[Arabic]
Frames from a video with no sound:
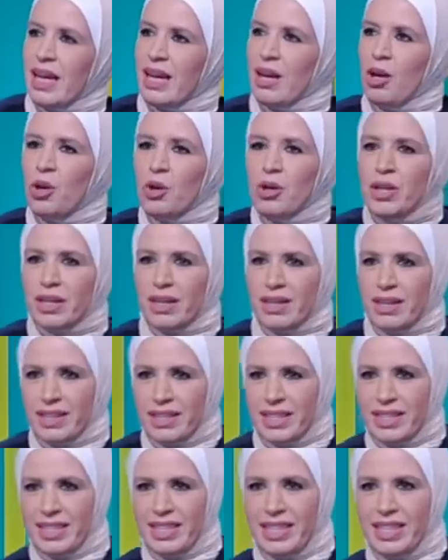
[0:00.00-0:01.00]
حرة
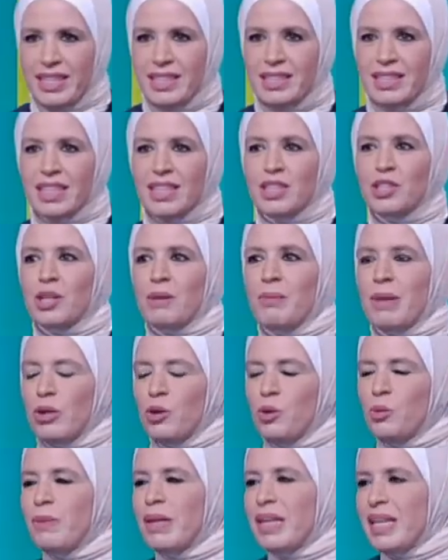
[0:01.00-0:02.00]
يعني أنت إيش
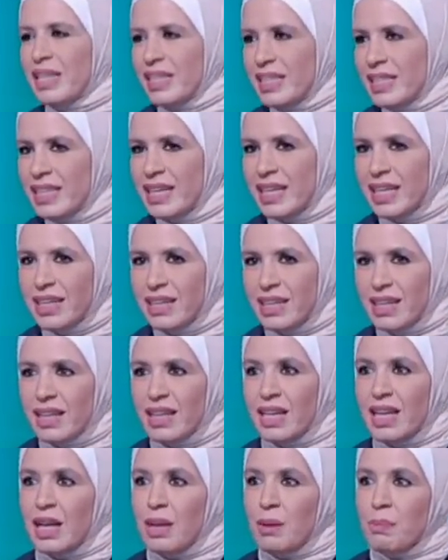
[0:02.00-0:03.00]
المعلومة اللي عندك
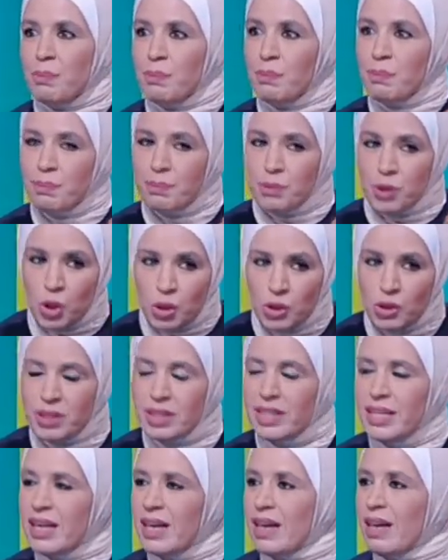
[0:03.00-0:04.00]

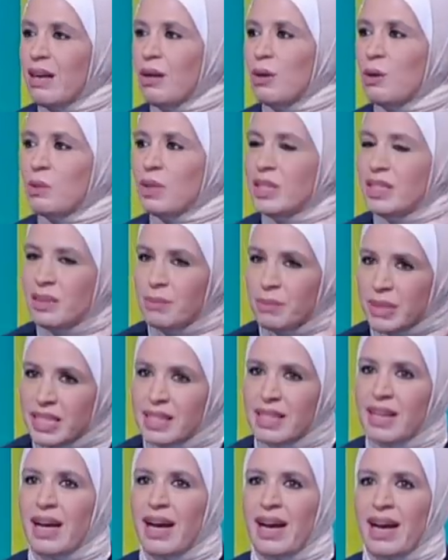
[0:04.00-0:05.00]
تحطيها وانت
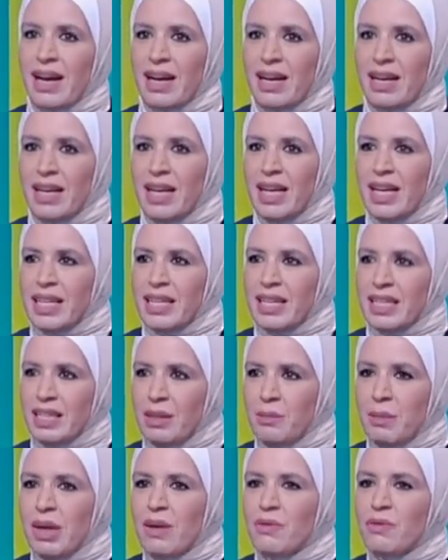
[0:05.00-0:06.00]
مرتاحه
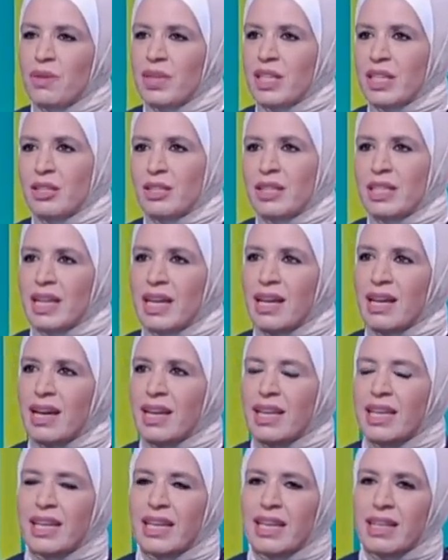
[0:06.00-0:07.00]
يعني ما في عندنا
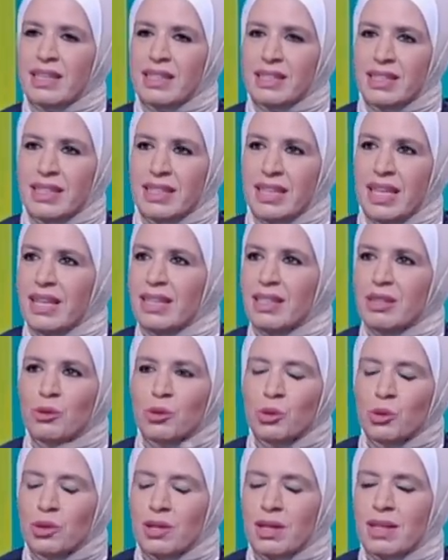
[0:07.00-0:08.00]
اي يعني اي
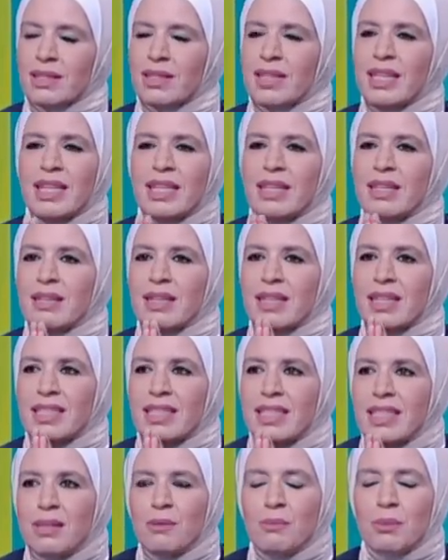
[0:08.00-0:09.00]
ضغوطات صح. احنا
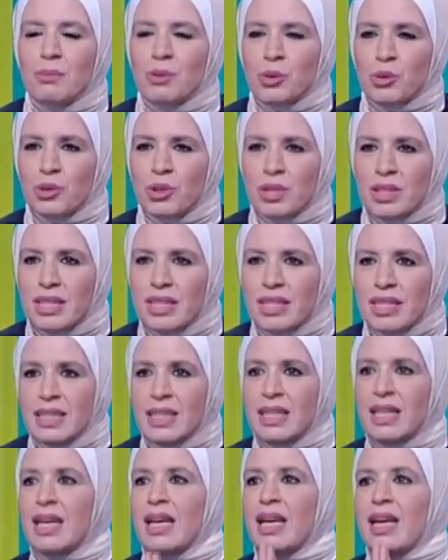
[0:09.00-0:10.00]
كثير مبسوطين
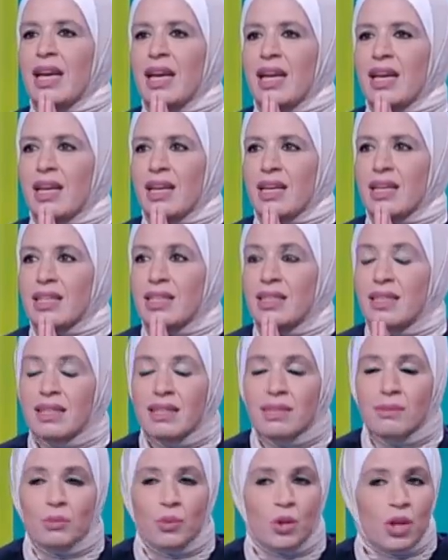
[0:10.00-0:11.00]
آه،
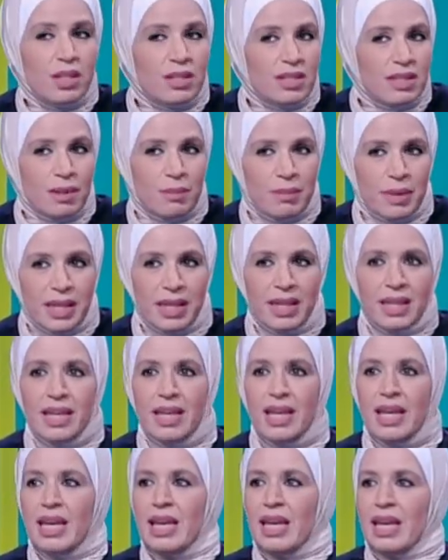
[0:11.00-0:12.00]
كثير منظمه
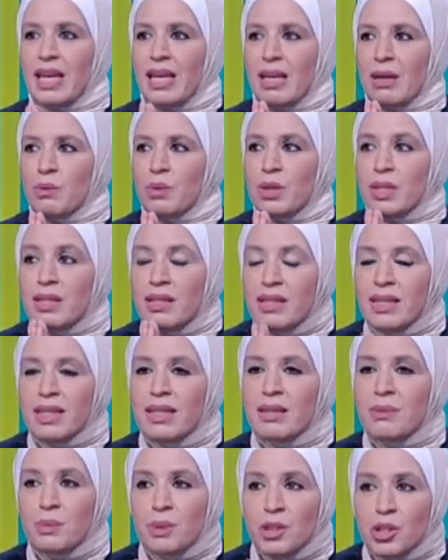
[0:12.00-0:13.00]
آه،
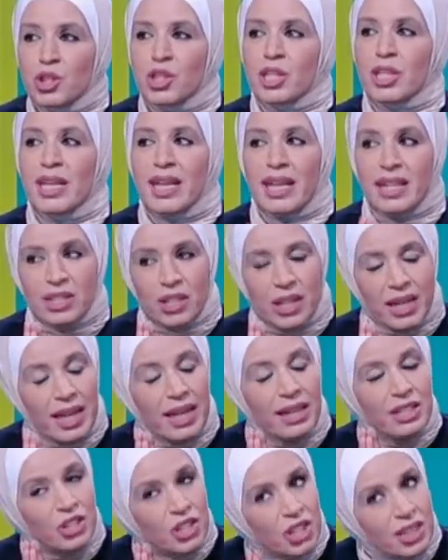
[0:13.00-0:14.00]
وكثير بتشتغل عشان
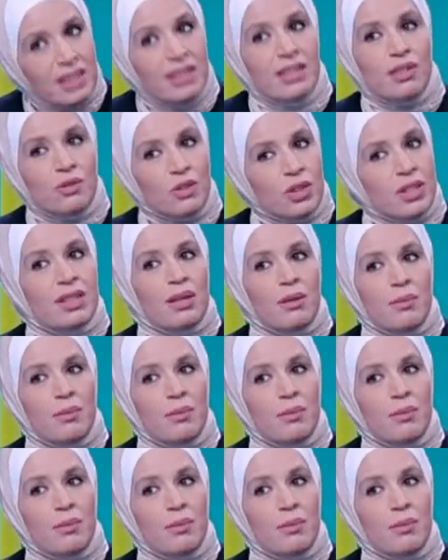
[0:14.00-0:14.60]
عن جد تفيد